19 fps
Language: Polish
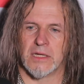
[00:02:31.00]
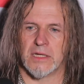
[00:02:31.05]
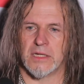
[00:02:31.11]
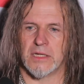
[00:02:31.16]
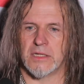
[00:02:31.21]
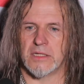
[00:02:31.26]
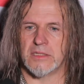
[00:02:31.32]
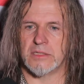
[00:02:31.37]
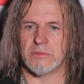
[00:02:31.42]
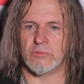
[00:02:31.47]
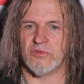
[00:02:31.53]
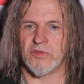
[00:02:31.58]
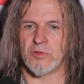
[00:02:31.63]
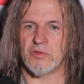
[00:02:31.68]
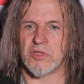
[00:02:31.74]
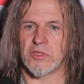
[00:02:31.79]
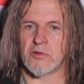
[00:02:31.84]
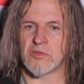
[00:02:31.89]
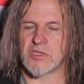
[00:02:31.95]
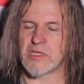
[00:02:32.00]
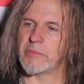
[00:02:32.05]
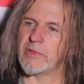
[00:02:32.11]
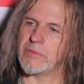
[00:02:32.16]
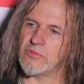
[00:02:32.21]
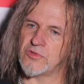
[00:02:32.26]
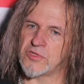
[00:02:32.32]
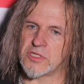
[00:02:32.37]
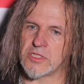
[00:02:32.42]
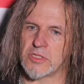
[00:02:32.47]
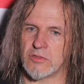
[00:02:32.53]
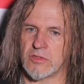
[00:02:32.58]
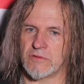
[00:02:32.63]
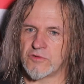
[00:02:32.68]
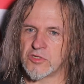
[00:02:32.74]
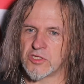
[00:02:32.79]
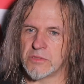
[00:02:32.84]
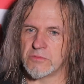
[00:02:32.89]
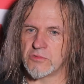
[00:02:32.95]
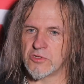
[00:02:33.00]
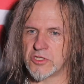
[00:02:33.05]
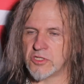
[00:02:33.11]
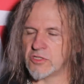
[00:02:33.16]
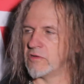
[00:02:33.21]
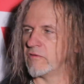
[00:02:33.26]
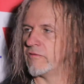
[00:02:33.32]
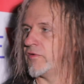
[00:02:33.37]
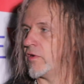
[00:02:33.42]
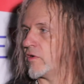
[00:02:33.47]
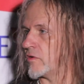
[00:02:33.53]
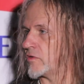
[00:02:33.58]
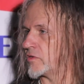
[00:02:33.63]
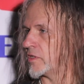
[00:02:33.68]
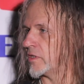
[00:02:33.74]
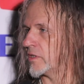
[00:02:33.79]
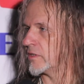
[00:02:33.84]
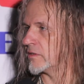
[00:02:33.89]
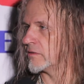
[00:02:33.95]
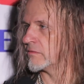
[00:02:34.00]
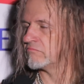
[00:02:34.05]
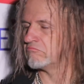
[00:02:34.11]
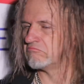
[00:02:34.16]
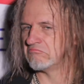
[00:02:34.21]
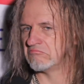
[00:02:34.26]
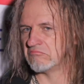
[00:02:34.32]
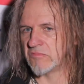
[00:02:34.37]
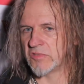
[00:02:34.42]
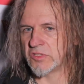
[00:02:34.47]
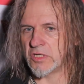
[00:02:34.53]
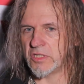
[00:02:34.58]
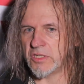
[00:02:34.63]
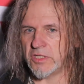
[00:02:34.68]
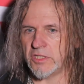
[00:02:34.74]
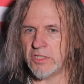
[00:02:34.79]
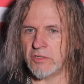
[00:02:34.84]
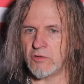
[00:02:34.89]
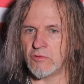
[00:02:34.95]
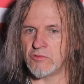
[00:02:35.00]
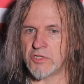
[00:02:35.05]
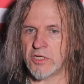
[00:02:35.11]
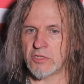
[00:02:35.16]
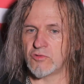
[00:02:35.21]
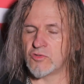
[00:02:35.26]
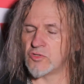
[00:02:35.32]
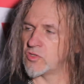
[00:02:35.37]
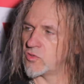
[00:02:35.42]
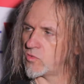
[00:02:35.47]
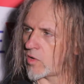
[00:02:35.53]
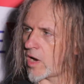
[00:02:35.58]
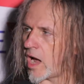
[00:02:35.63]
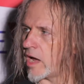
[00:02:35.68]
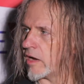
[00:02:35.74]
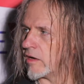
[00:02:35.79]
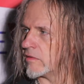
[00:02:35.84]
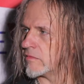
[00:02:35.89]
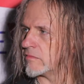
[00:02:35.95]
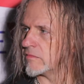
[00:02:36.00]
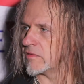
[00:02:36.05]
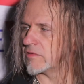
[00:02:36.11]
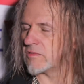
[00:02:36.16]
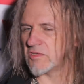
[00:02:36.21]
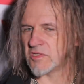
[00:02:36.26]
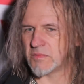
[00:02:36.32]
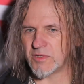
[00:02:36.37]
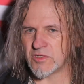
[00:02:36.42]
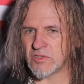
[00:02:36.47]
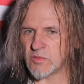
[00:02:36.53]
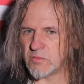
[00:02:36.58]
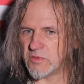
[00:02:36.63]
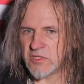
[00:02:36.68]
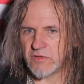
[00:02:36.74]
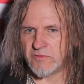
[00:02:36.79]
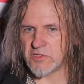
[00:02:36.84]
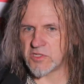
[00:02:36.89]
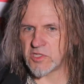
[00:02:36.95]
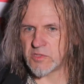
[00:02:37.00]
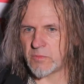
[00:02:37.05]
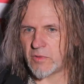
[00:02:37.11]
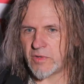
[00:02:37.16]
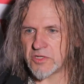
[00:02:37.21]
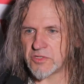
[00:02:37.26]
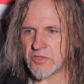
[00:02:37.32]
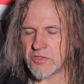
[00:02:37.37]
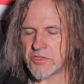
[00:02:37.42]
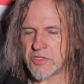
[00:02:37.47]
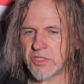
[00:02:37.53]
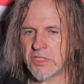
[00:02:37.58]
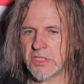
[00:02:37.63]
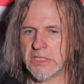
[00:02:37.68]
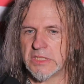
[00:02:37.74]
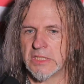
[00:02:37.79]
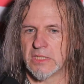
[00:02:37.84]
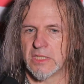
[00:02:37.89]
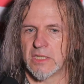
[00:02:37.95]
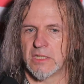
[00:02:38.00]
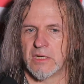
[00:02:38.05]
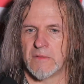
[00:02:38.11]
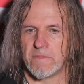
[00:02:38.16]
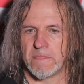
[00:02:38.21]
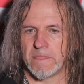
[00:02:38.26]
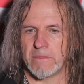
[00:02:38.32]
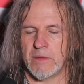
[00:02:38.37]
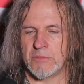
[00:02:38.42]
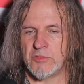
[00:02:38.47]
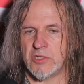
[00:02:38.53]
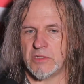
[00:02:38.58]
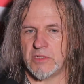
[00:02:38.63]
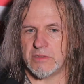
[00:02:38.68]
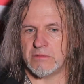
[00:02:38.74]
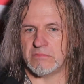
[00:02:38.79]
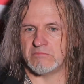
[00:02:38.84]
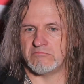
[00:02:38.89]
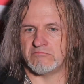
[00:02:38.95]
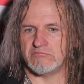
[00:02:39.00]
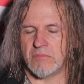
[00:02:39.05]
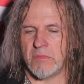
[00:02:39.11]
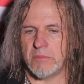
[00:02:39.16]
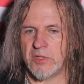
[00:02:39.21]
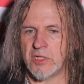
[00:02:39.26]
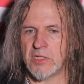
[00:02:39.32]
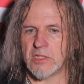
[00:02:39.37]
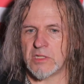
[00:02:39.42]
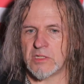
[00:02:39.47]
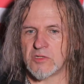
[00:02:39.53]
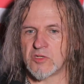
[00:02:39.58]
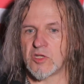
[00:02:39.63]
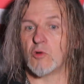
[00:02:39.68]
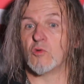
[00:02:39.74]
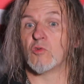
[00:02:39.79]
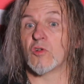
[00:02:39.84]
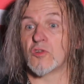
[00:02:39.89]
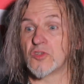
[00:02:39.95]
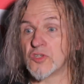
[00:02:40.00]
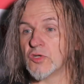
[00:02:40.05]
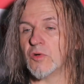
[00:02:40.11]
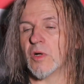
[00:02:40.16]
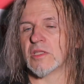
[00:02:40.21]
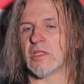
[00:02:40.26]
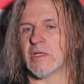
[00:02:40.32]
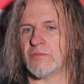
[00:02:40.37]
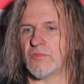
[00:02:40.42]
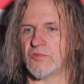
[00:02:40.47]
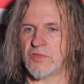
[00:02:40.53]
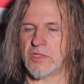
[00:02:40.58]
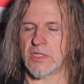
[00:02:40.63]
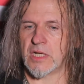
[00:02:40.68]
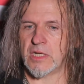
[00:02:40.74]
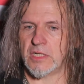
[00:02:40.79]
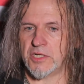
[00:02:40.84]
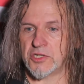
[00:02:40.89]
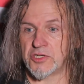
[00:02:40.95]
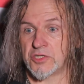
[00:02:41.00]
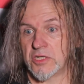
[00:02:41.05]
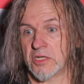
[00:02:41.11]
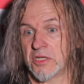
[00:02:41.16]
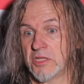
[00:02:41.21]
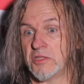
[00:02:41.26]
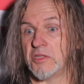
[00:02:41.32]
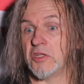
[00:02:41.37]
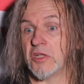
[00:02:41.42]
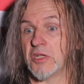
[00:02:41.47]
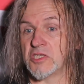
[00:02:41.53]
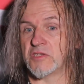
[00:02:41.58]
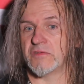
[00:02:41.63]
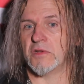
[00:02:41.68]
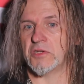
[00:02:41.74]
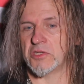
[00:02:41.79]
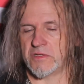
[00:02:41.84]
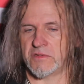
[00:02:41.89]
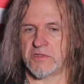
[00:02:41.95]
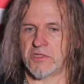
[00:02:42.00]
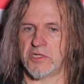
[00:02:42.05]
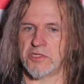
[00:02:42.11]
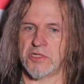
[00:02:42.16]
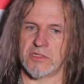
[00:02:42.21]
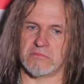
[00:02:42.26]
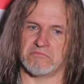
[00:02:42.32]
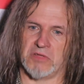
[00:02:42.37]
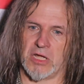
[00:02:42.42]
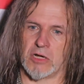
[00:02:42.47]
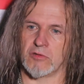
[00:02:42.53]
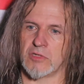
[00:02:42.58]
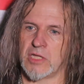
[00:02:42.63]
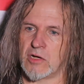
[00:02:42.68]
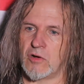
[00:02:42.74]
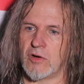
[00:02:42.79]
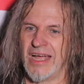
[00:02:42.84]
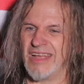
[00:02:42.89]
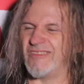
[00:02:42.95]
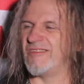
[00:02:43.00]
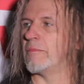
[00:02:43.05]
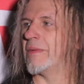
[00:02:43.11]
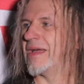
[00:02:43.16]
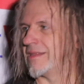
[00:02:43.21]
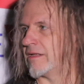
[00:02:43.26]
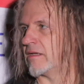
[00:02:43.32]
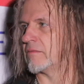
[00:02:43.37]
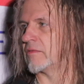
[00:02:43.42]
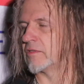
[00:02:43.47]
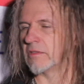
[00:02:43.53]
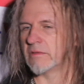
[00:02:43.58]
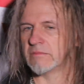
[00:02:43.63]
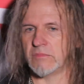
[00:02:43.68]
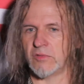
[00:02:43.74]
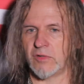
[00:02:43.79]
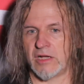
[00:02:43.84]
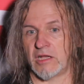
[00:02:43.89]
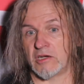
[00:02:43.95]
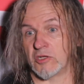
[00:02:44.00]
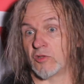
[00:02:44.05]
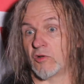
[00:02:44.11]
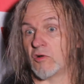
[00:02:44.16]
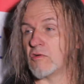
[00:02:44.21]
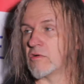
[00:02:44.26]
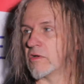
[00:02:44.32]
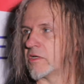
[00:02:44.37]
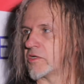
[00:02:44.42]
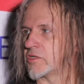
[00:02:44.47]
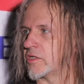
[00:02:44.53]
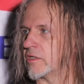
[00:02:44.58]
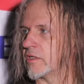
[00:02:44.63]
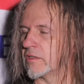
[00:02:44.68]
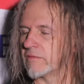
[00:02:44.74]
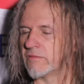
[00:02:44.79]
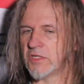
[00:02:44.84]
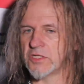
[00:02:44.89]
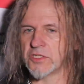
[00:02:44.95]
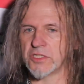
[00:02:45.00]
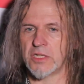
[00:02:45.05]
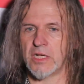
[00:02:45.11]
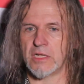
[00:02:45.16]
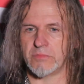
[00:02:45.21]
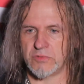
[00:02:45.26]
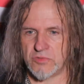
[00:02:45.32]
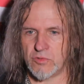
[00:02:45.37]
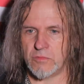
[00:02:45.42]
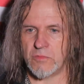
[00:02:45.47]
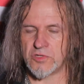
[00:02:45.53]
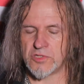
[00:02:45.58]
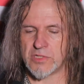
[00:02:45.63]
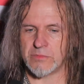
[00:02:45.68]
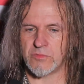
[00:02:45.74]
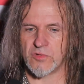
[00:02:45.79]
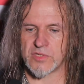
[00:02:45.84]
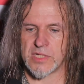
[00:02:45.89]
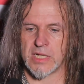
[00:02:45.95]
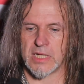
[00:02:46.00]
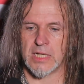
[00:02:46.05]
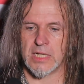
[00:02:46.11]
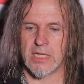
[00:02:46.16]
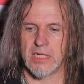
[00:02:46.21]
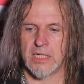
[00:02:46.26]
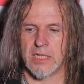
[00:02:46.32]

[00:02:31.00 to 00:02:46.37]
E, mówię tu nie tylko o samej muzyce, o tym wszystkim, co się z nią wiąże, czyli i ludziach, którzy słuchają. No to jest bardzo specyficzna społeczność i powiem ci, mnie zauroczyła ta muzyka jeszcze, kiedy nie nazywała się to w zasadzie jako tako heavy metal, może to hard rock jeszcze nie wcześniej, ale po prostu mocna muza.